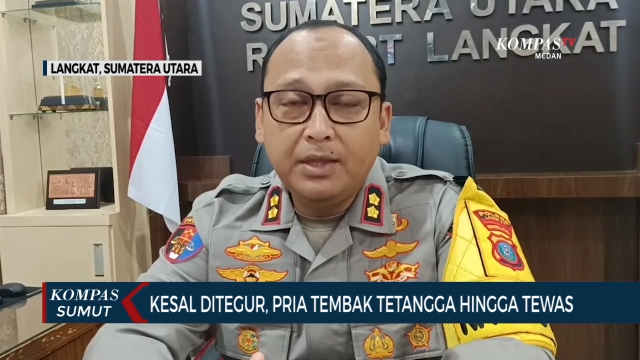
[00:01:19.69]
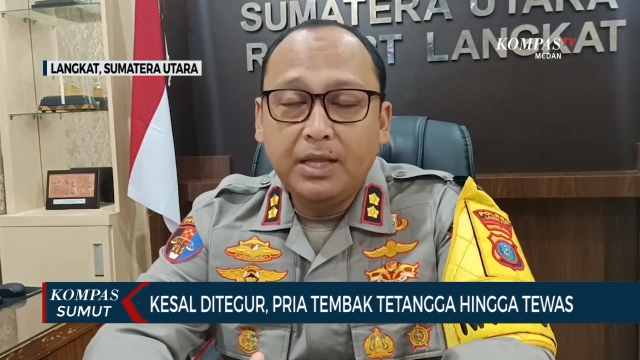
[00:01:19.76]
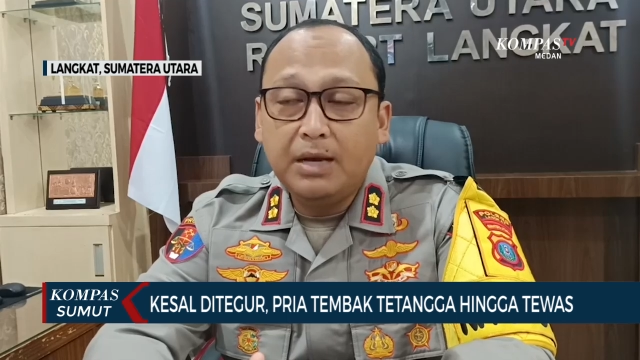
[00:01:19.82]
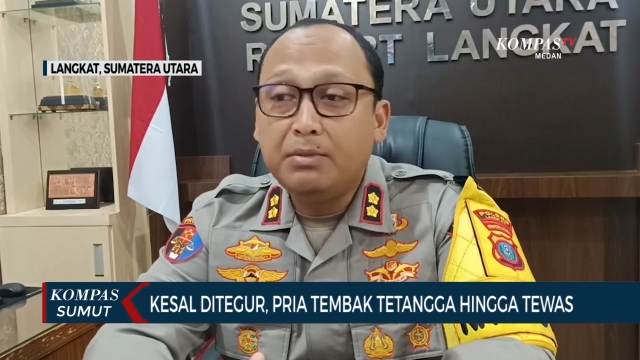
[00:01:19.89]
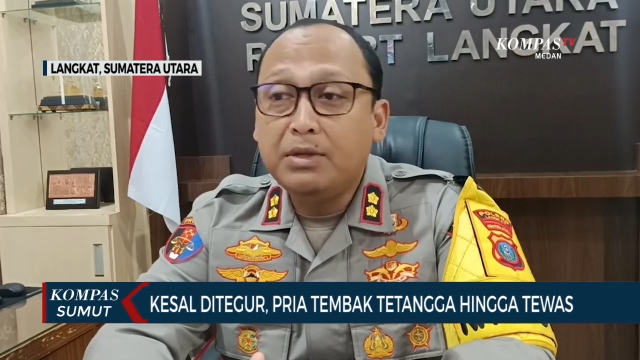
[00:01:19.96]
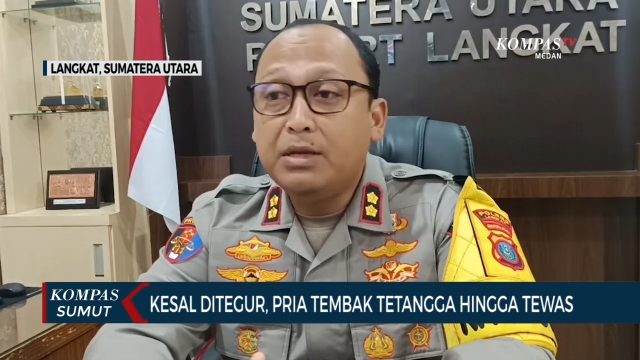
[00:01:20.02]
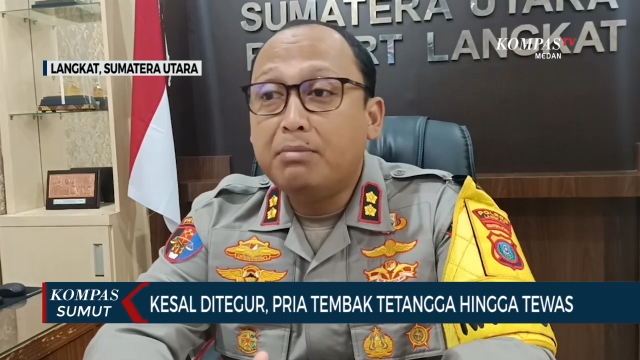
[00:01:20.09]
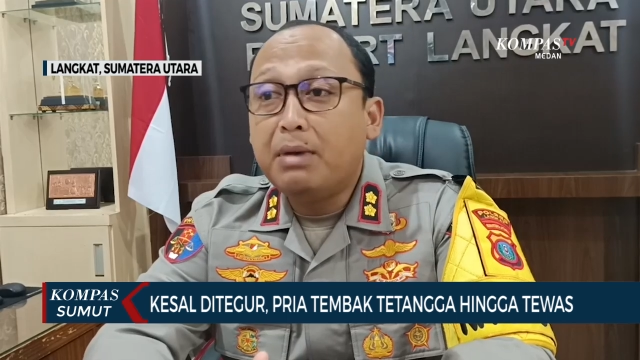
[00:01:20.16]
dan
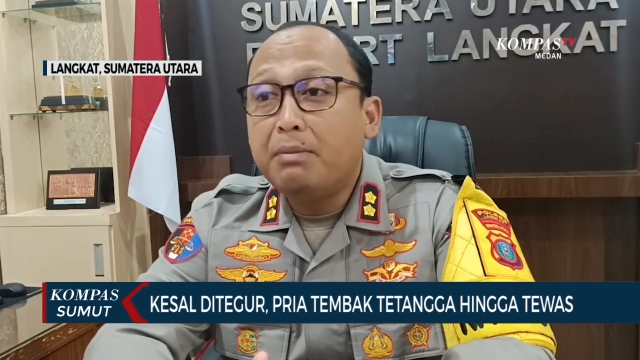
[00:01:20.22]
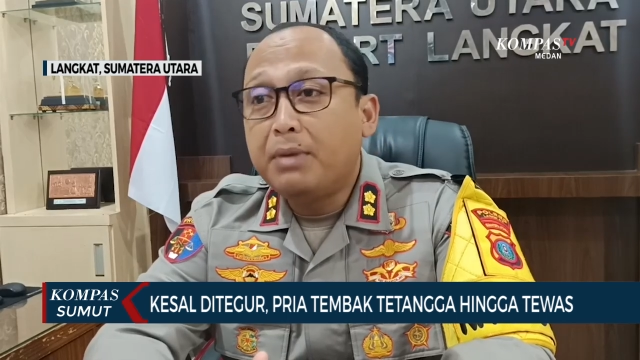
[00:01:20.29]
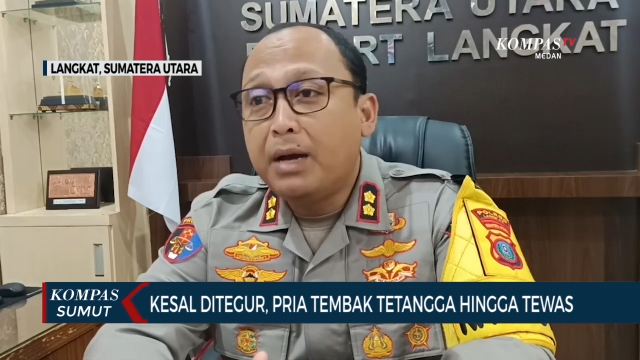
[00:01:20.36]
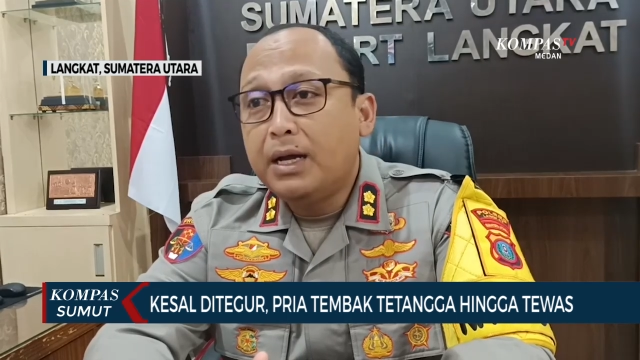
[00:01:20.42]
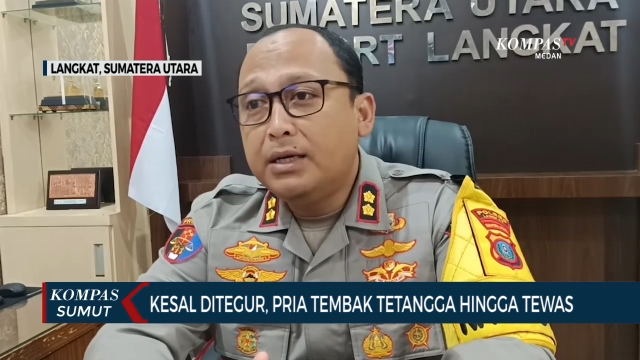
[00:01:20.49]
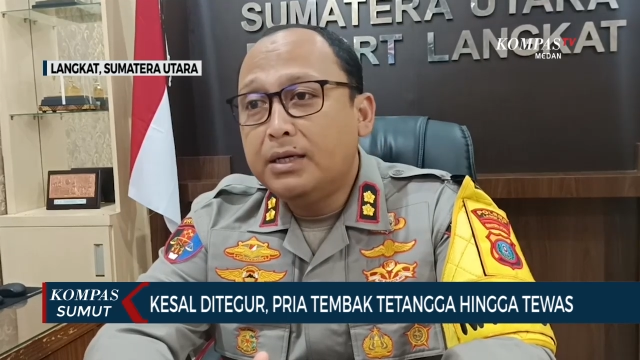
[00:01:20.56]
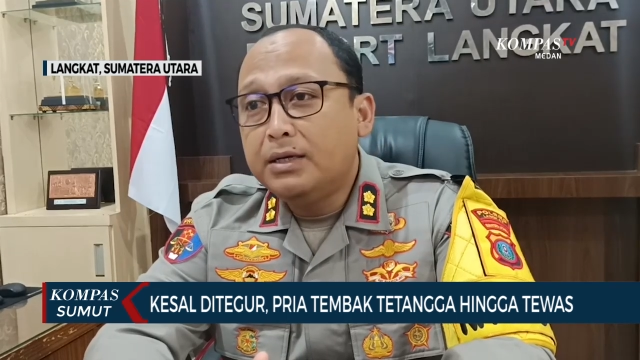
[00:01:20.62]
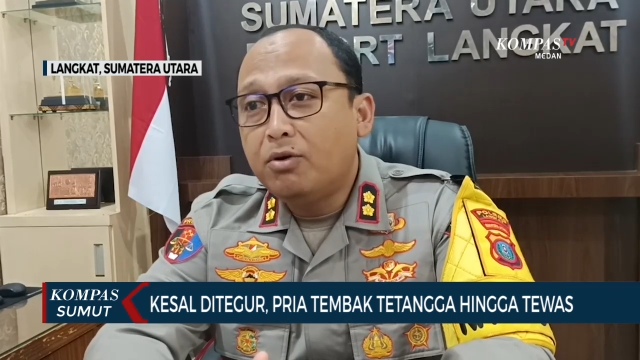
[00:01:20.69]

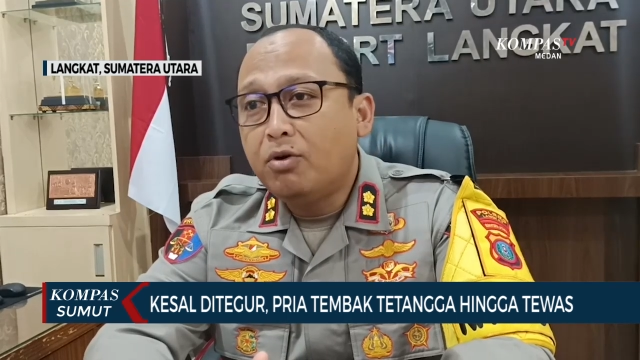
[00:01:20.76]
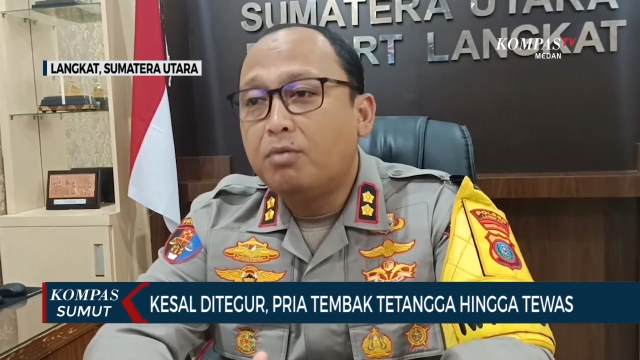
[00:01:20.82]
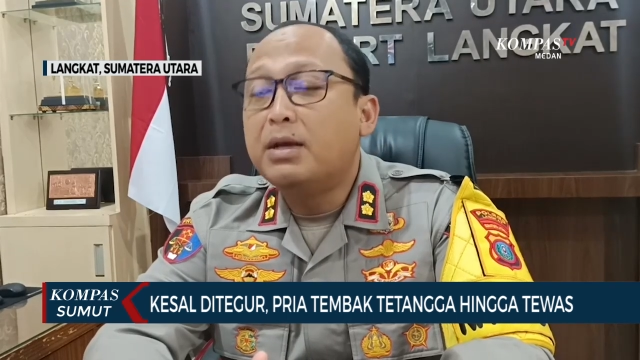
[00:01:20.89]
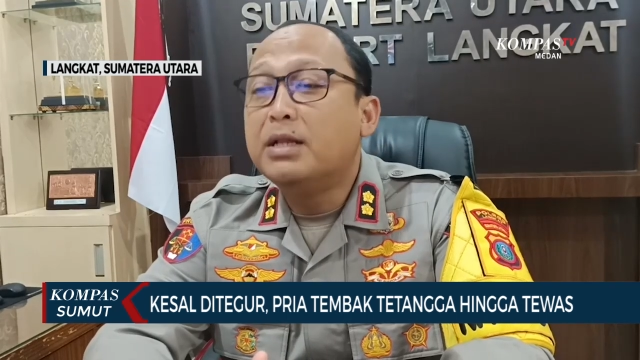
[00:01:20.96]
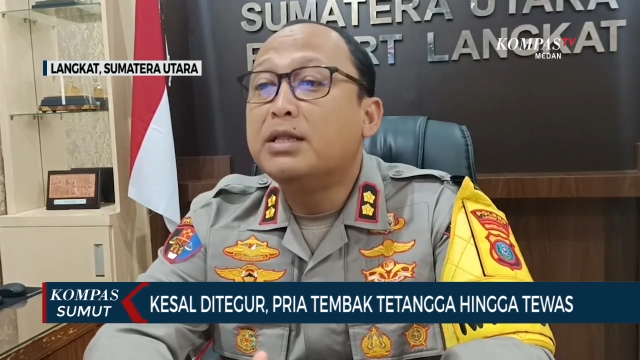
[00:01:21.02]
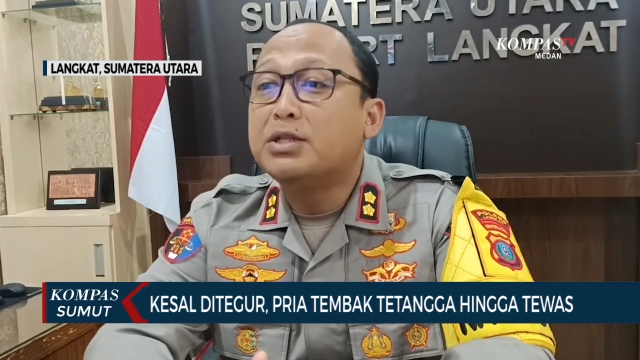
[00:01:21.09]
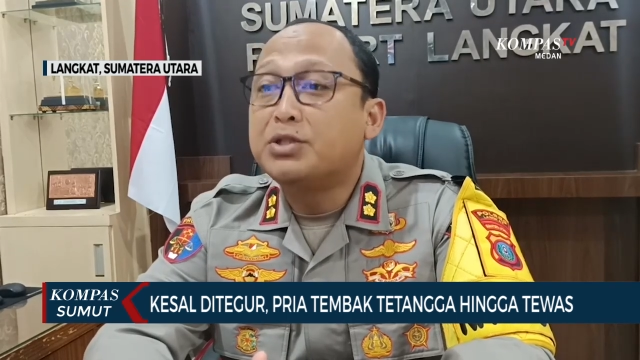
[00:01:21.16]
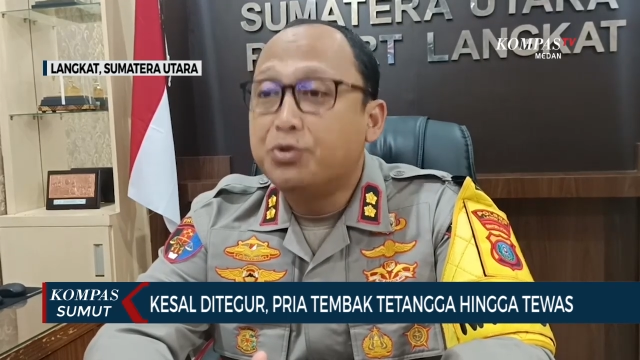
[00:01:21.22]
menyebabkan
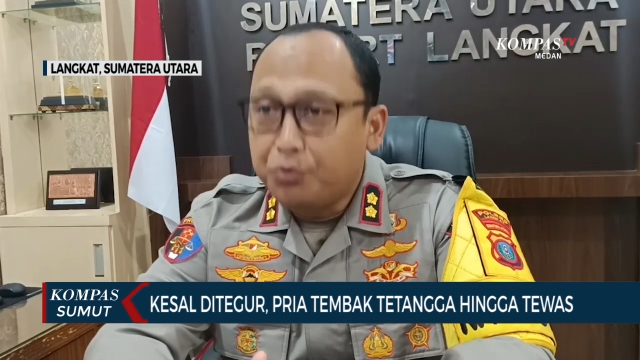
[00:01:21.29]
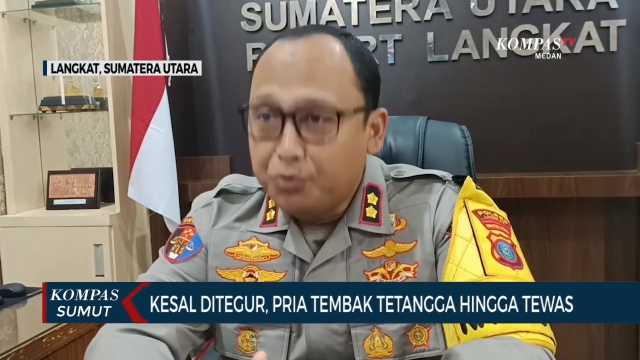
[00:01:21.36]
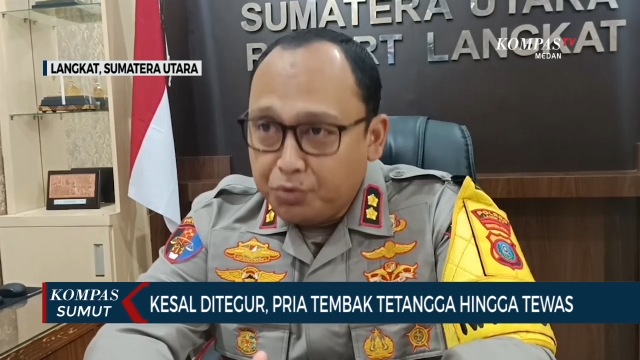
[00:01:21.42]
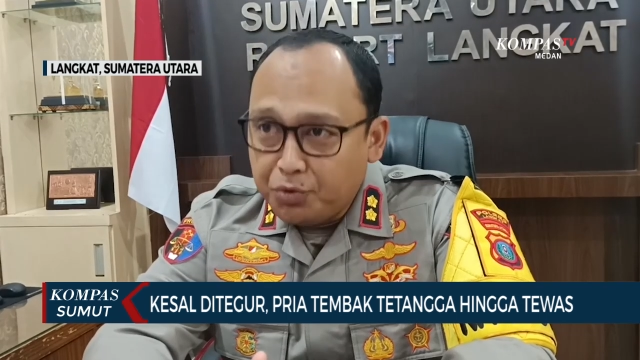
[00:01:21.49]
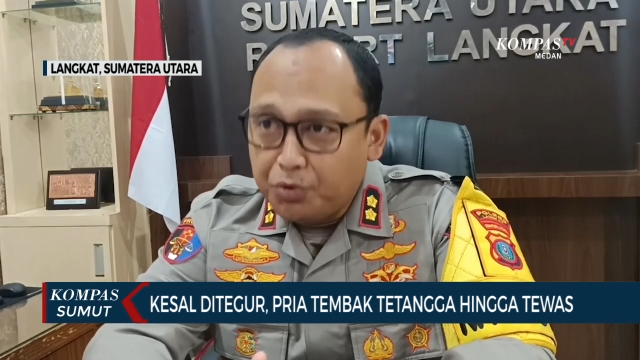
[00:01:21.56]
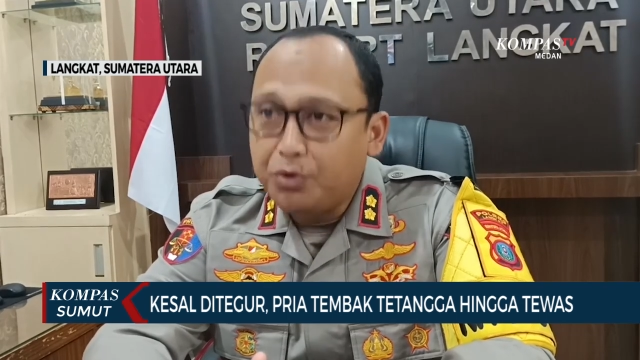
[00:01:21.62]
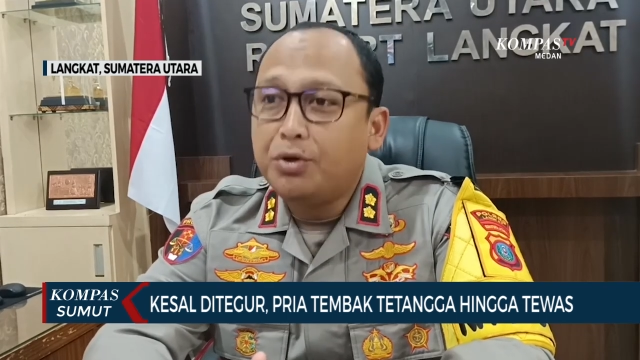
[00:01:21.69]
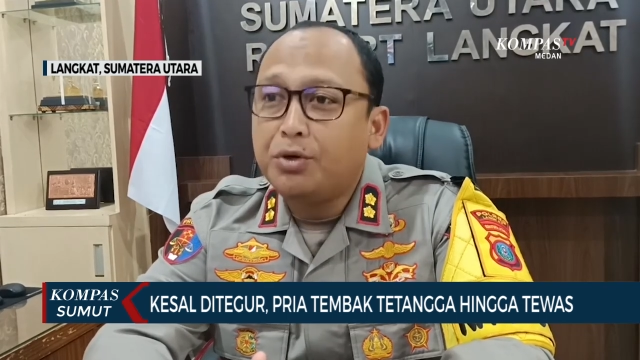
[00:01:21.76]
korban
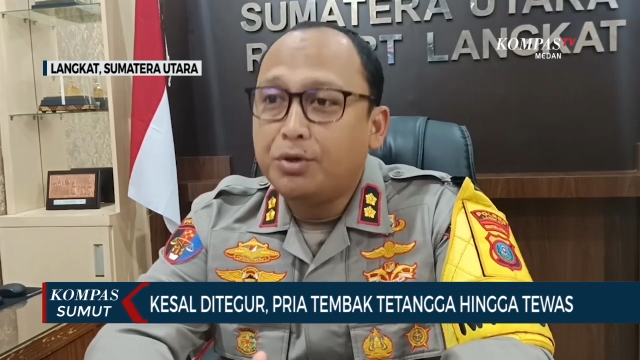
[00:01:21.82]
tersungkur.